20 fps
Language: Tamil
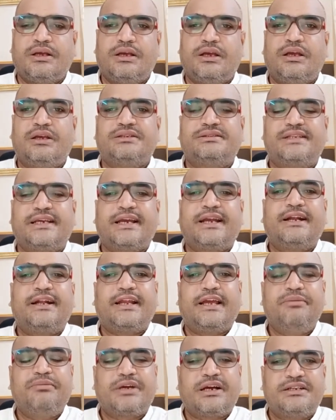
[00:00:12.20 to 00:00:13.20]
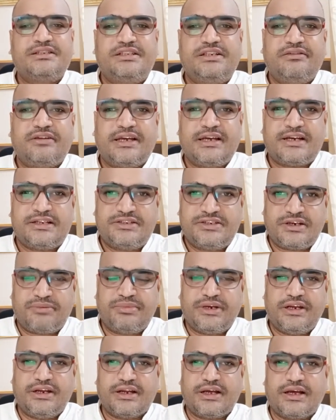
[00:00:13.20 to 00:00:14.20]
செகண்ட் டைம் கன்சீவ் ஆயாச்சு
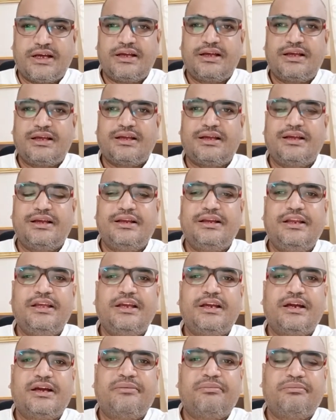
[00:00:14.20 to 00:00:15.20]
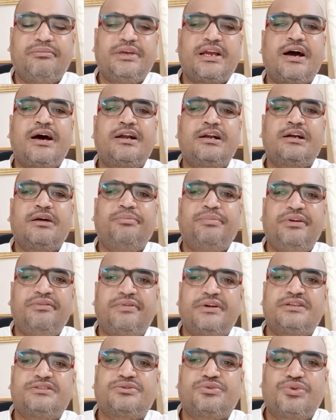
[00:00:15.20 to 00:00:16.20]
அப்படின்னா நீங்கள் யாருக்கு
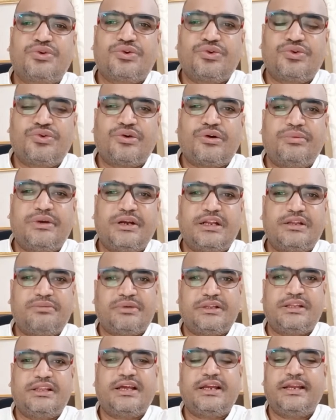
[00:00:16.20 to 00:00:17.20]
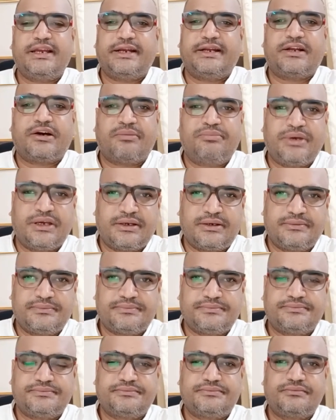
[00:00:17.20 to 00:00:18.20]
ப்ரிஃபரன்ஸ் கொடுக்கணும் அப்படின்றத பற்றி தான் இன்றைக்கி டாபிக்
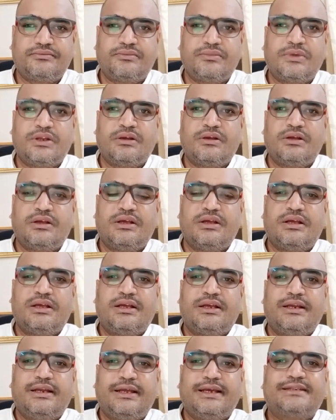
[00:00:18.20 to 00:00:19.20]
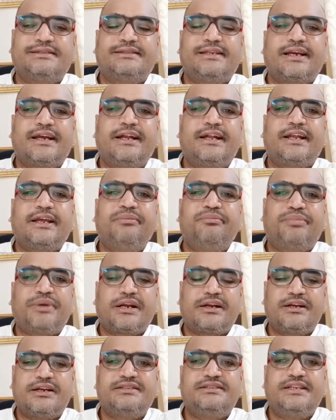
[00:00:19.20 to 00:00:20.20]
நீங்கள் செகண்ட் டைம்
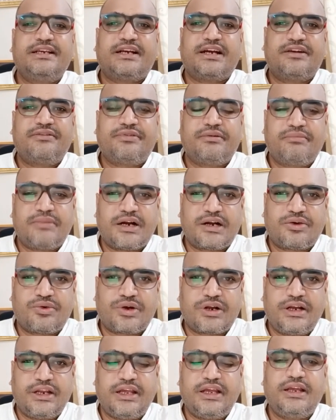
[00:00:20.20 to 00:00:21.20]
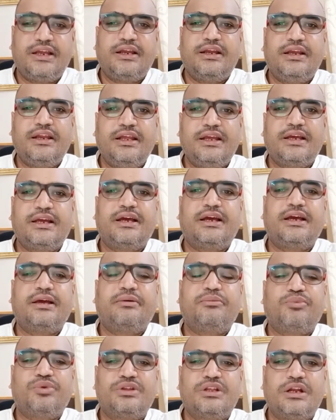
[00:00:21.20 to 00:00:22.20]
ப்ரெக்னன்சி கன்ஃபார்ம் ஆன உடனே நீங்கள்
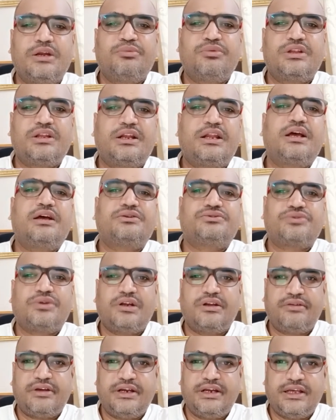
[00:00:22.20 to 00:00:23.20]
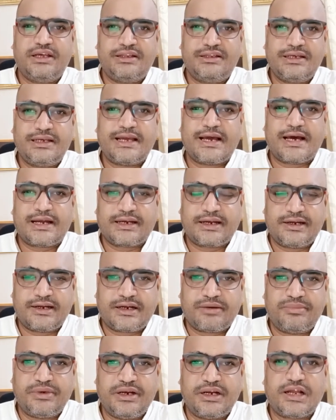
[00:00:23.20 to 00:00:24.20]
முதல் முதலாக சொல்ல வேண்டியது யார்கிட்ட
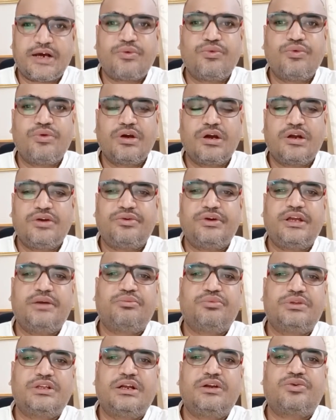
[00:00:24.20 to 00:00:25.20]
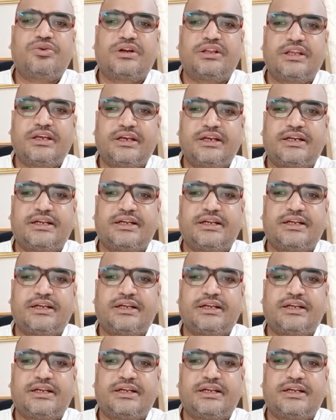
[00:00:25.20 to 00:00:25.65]
அப்படின்னா உங்களுடைய முதல் குழந்தைகிட்ட